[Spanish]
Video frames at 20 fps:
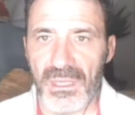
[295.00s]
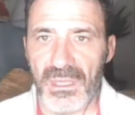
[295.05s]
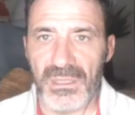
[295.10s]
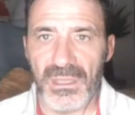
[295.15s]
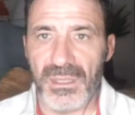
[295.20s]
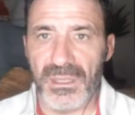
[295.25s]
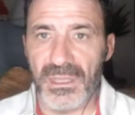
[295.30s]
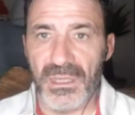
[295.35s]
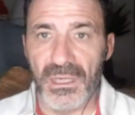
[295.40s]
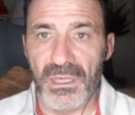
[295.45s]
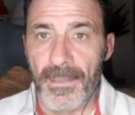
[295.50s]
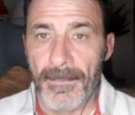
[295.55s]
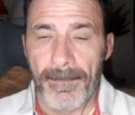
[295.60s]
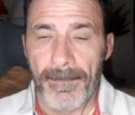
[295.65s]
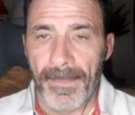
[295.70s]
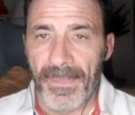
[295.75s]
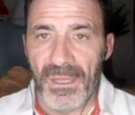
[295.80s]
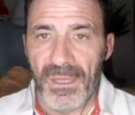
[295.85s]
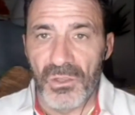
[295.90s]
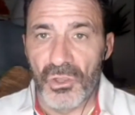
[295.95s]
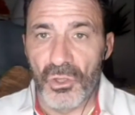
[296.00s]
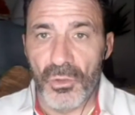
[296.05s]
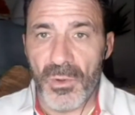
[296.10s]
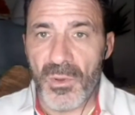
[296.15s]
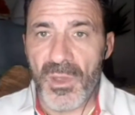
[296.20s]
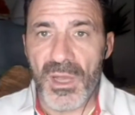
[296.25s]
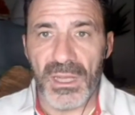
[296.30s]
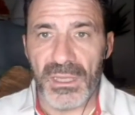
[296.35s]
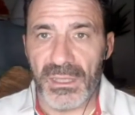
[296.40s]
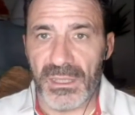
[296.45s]
Es decir, no me
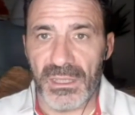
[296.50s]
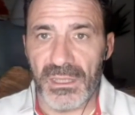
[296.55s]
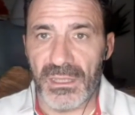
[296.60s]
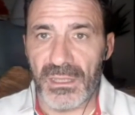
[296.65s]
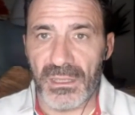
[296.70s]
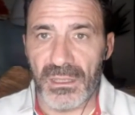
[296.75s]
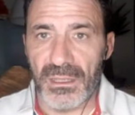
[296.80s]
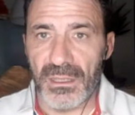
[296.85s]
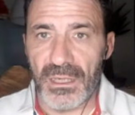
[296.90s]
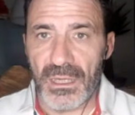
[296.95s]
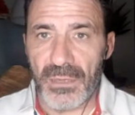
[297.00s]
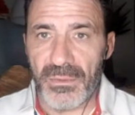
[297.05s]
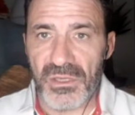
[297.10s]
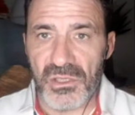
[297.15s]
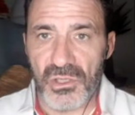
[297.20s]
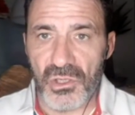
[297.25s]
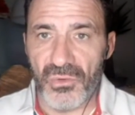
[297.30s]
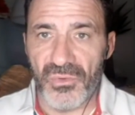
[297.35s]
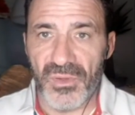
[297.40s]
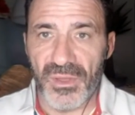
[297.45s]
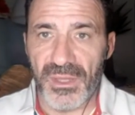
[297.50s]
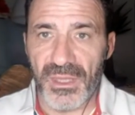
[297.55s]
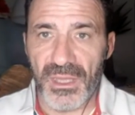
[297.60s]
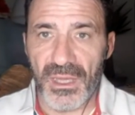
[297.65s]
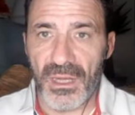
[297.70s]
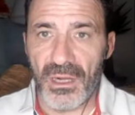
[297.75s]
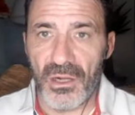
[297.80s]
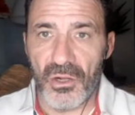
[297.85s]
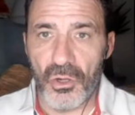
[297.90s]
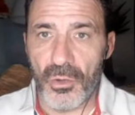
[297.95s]
va a creer la versión
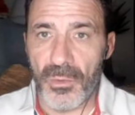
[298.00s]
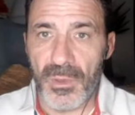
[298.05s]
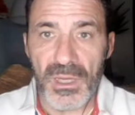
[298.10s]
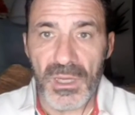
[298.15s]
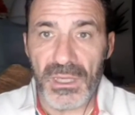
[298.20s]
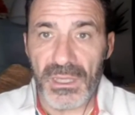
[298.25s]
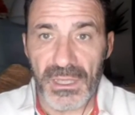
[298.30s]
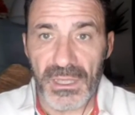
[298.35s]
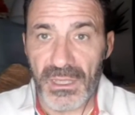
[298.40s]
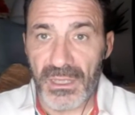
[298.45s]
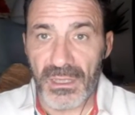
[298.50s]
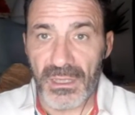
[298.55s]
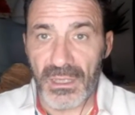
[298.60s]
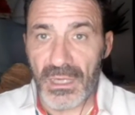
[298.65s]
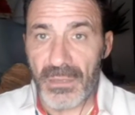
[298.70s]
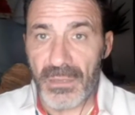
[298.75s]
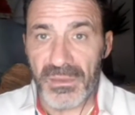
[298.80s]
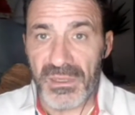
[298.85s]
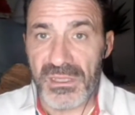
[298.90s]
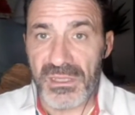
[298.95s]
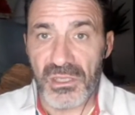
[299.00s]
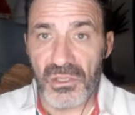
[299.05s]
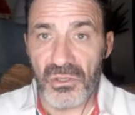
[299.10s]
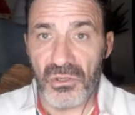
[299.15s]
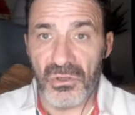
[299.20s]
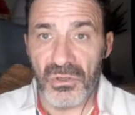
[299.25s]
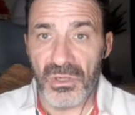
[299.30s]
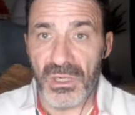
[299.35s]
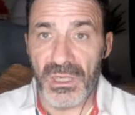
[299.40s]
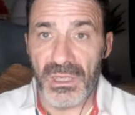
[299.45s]
oficial, no me va a creer la
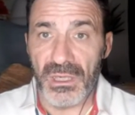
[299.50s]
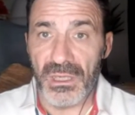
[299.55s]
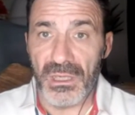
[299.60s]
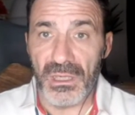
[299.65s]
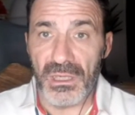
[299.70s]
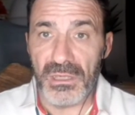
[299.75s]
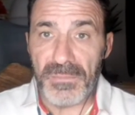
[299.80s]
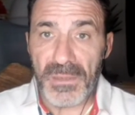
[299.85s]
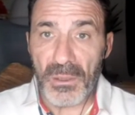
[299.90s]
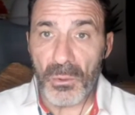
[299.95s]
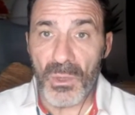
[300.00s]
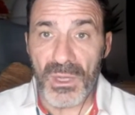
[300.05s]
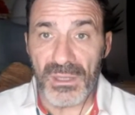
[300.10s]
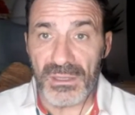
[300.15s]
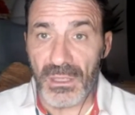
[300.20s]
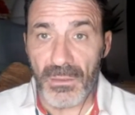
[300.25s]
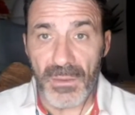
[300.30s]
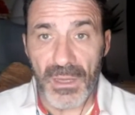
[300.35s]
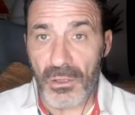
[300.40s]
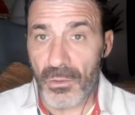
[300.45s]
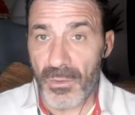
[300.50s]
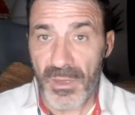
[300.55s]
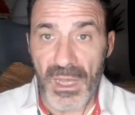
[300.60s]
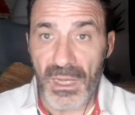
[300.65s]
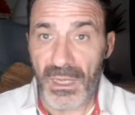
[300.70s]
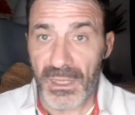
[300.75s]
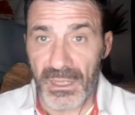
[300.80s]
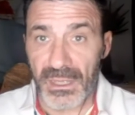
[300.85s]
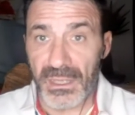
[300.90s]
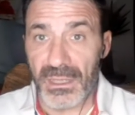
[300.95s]
versión eh, especulativa, no me va a
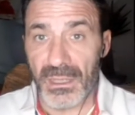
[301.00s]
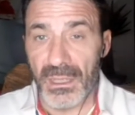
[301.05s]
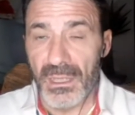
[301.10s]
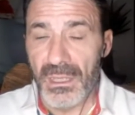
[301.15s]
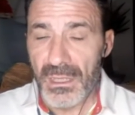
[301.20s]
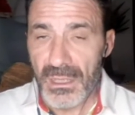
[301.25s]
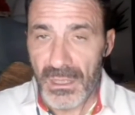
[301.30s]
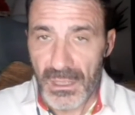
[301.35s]
creer